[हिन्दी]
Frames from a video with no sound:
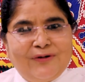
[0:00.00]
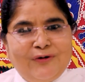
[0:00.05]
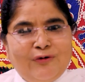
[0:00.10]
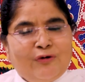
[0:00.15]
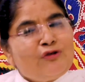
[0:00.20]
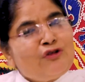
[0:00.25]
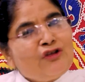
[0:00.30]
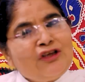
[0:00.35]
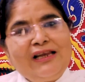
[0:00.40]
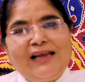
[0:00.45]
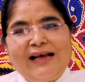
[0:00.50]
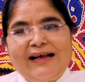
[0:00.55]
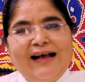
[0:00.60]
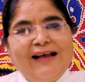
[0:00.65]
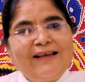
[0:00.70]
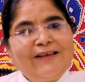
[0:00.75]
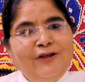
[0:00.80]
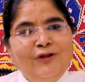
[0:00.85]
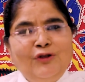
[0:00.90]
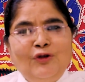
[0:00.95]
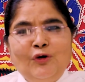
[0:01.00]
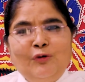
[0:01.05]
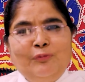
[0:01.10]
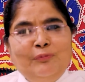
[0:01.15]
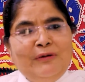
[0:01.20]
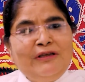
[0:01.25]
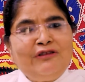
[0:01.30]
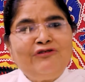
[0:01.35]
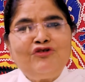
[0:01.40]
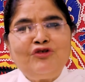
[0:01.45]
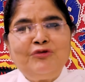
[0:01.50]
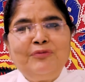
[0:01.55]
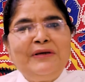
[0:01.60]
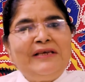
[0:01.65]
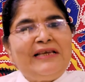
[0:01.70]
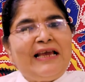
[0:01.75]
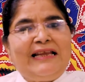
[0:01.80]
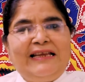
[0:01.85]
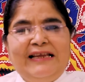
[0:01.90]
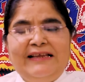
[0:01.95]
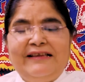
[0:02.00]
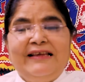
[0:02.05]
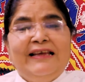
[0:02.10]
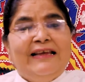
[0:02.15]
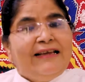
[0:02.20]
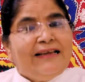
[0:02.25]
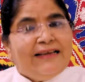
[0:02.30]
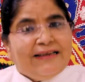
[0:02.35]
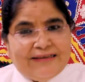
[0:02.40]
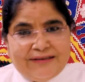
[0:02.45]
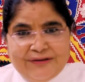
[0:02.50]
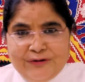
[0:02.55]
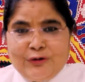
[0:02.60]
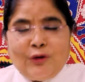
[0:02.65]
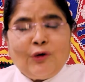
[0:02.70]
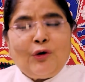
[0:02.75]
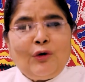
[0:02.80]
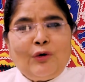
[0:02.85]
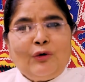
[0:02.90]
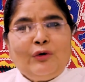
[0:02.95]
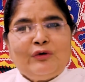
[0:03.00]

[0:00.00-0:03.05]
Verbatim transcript: उसे लगा कि दो पिन चुभी यानी दो